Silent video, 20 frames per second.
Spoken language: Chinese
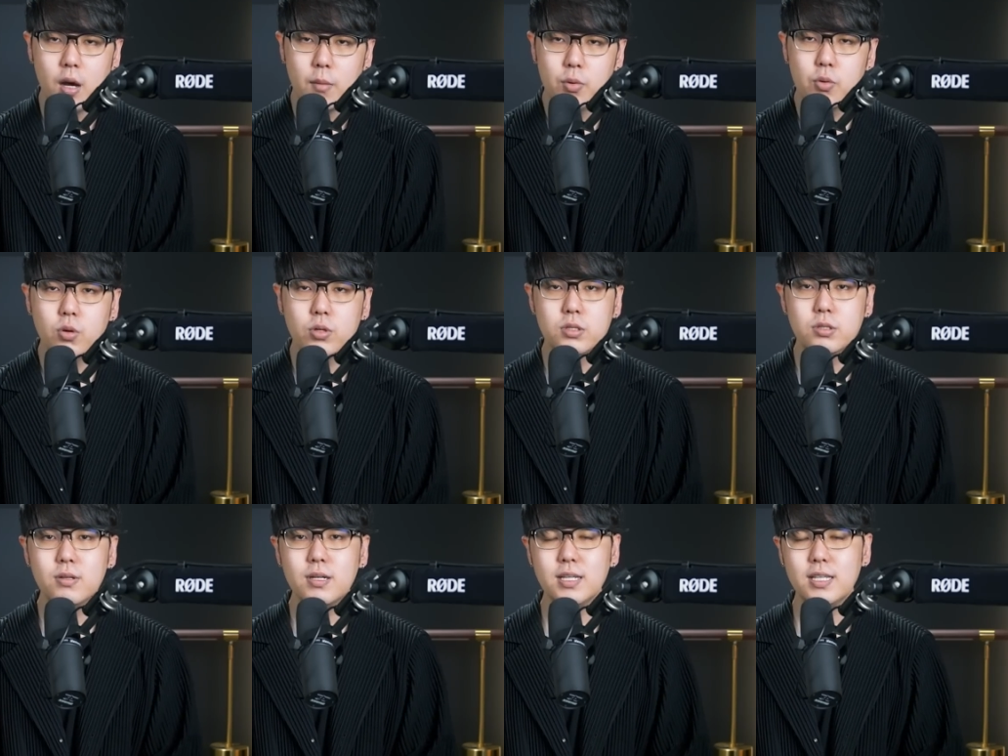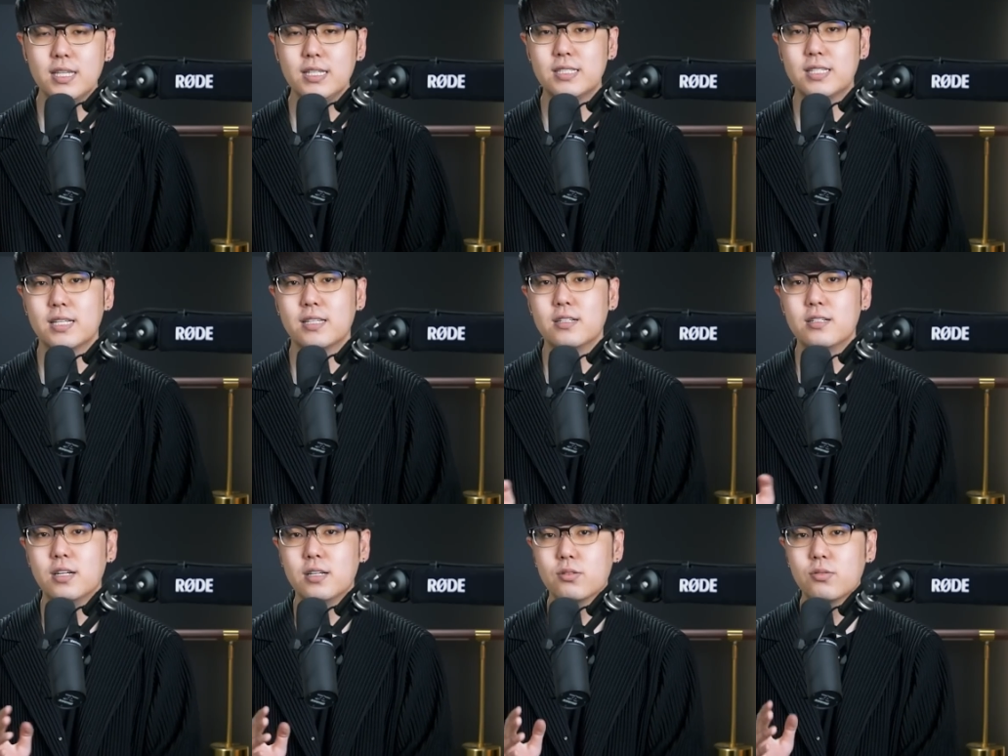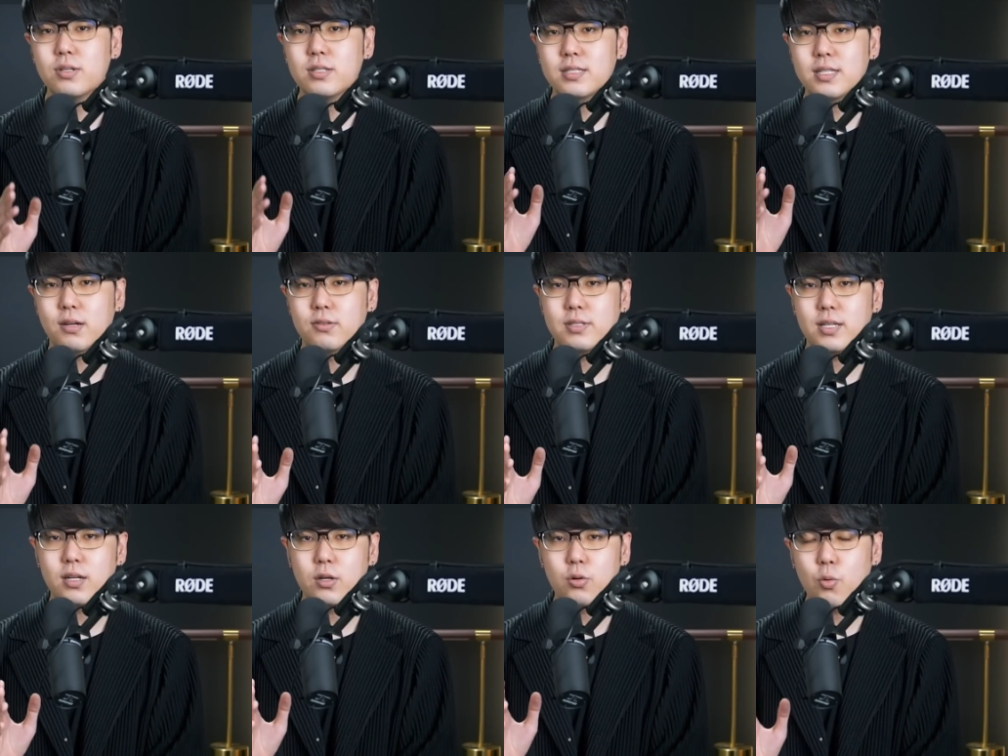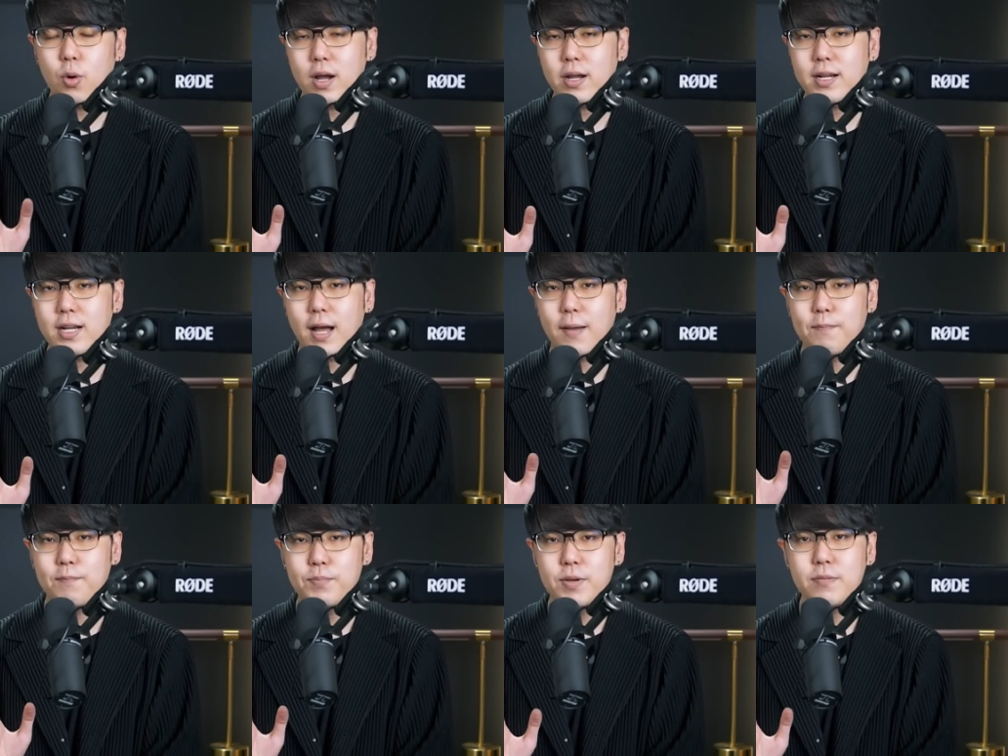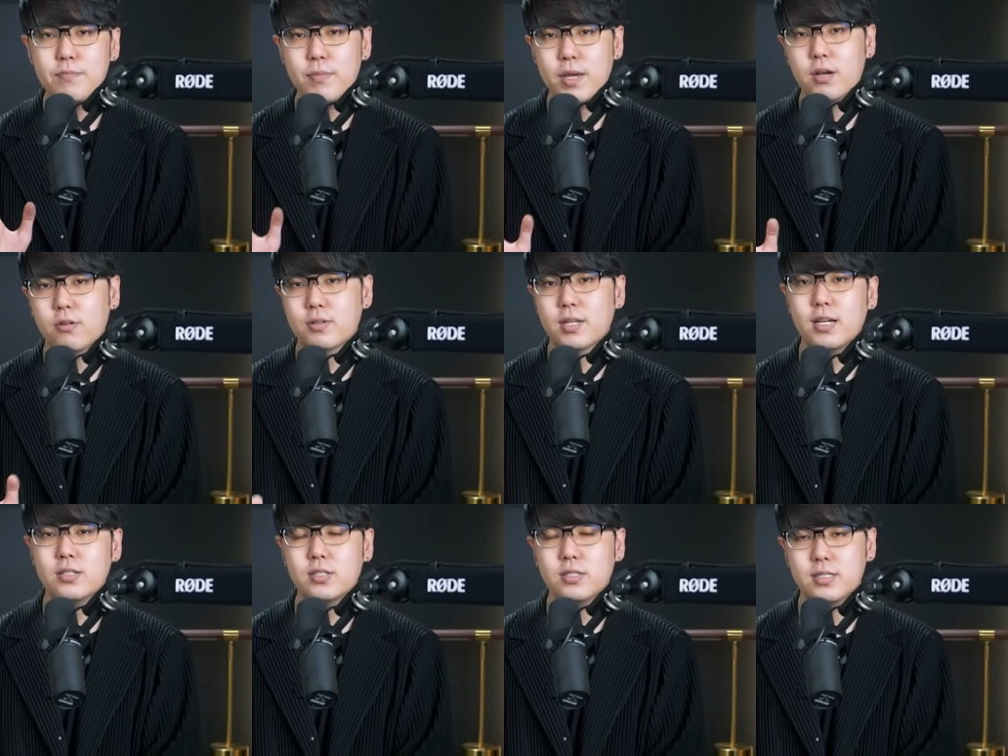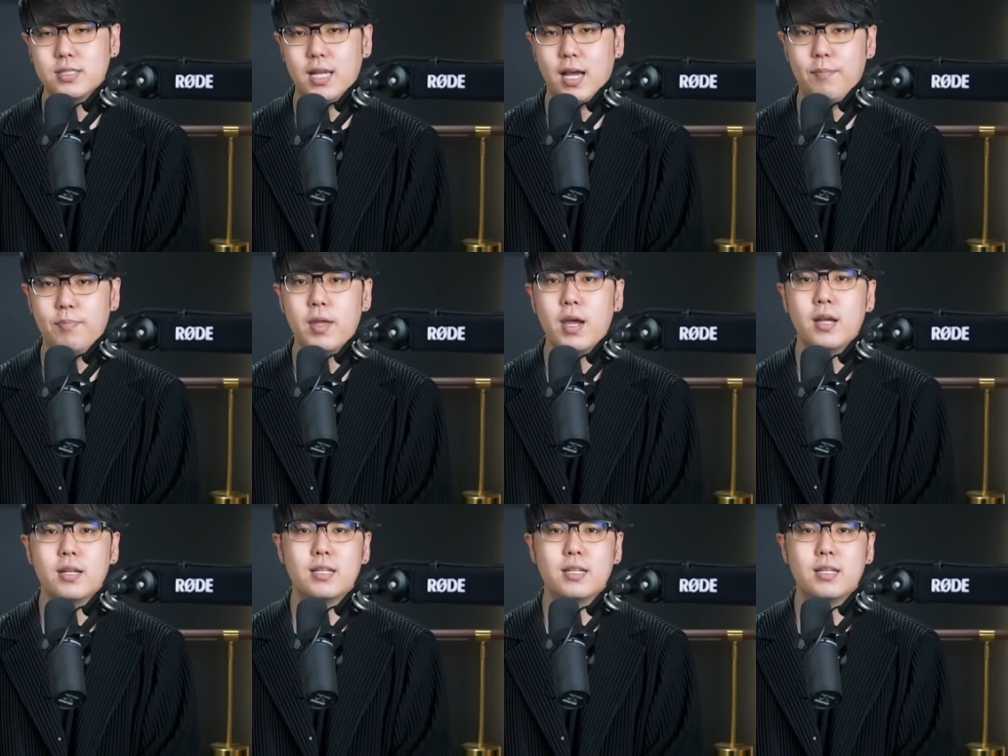不过，虽然以前的人对早餐的观感并没有太正向，